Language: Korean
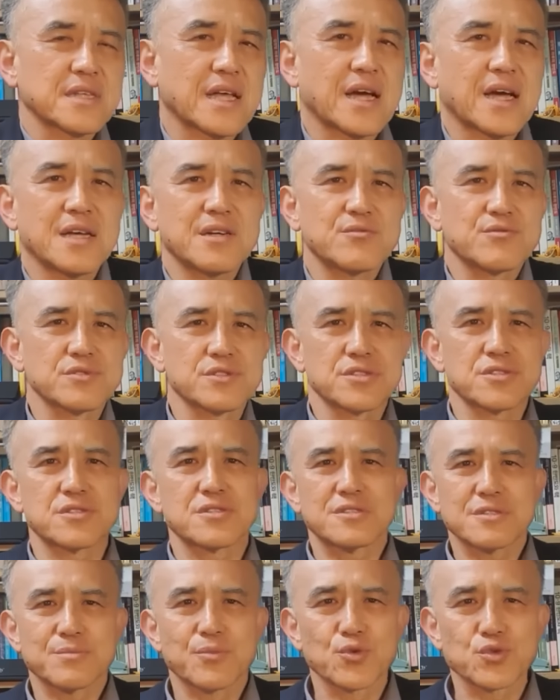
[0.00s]
다
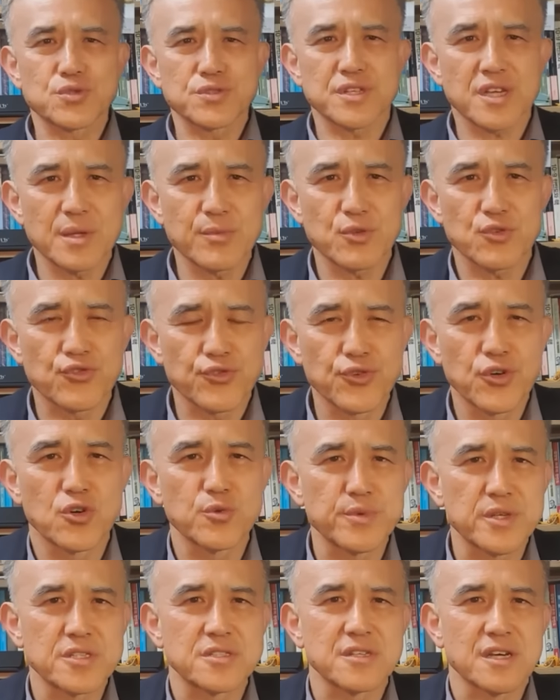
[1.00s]
모든 사람이
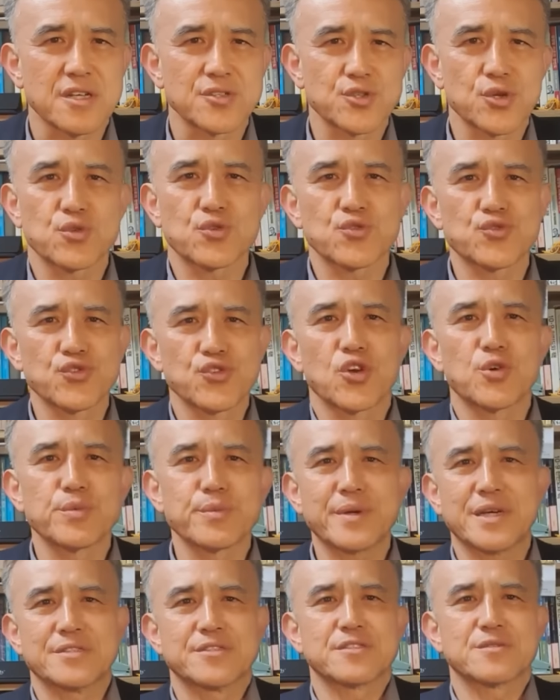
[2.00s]
두려움이 있잖아요. 저도 두려움이
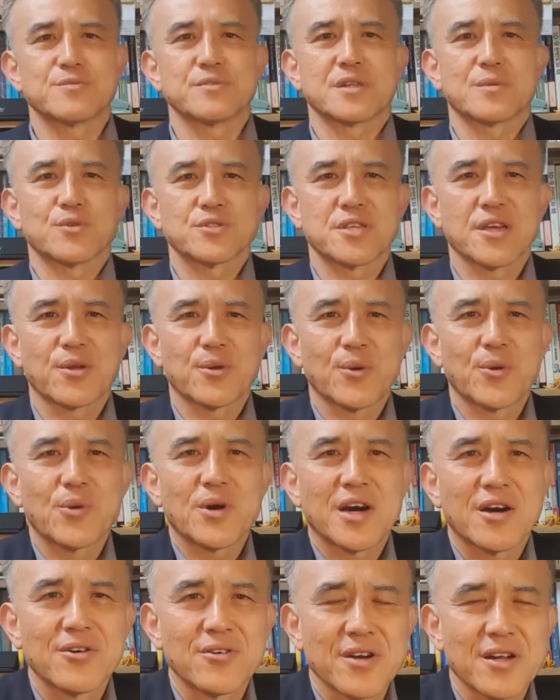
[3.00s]
많습니다. 뭐 새로운
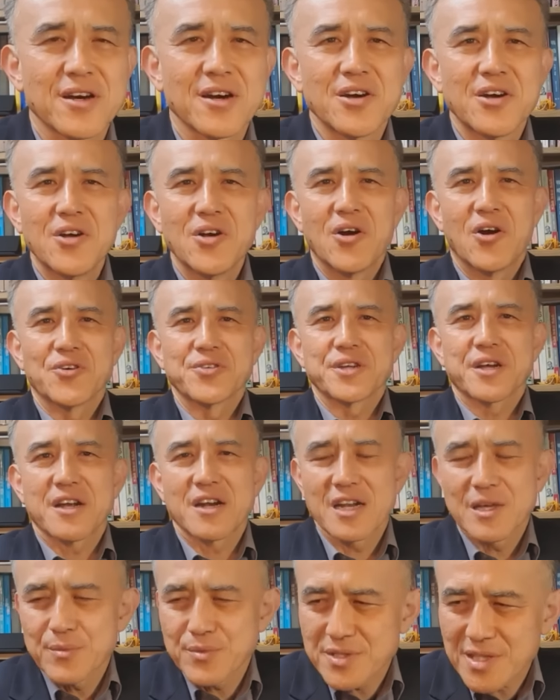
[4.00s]
거 하거나 어디
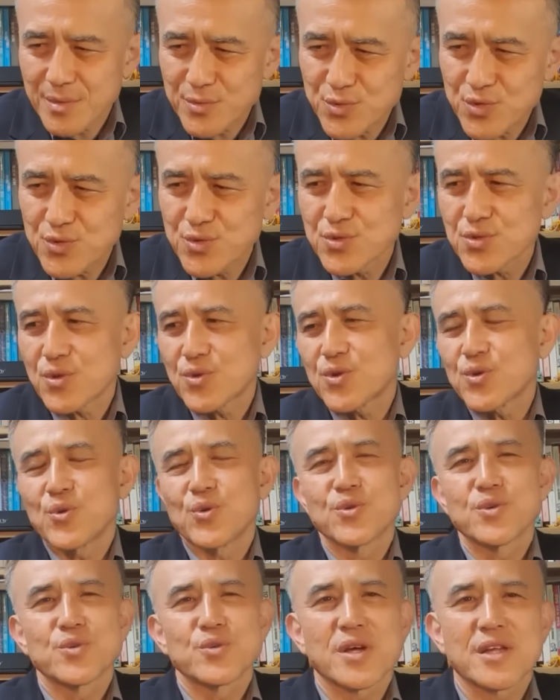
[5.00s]
가려면 참 쑥스럽고
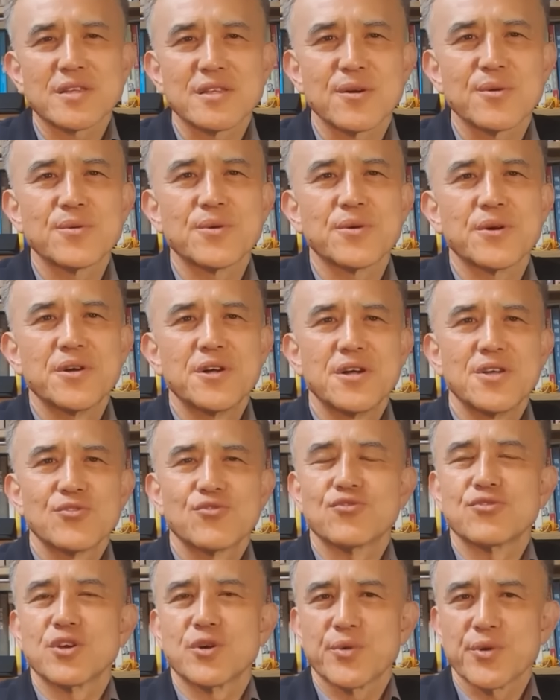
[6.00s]
용기도 안 나고
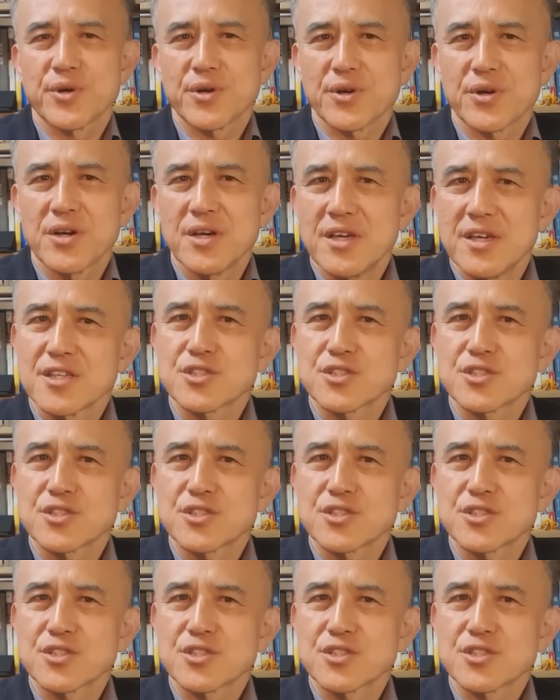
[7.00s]
두려워요.